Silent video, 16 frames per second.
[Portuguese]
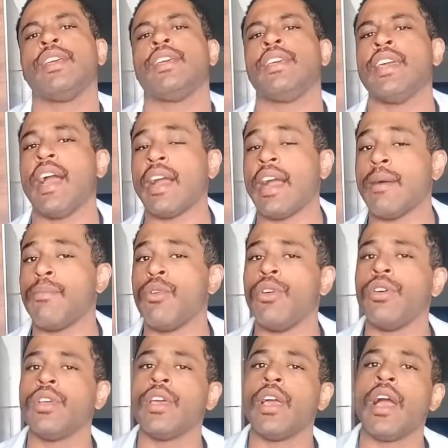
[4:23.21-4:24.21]
E
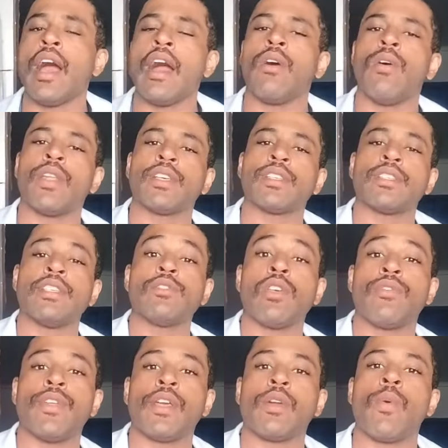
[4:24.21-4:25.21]
acabou. Agora, se isso é
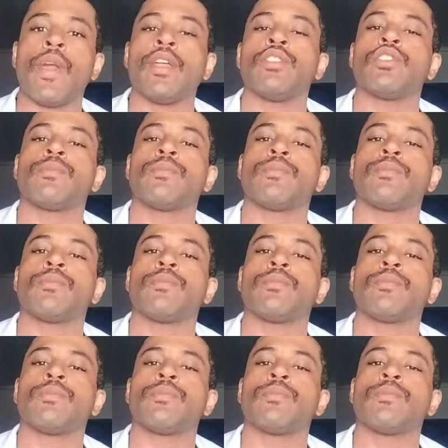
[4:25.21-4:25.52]
frequente,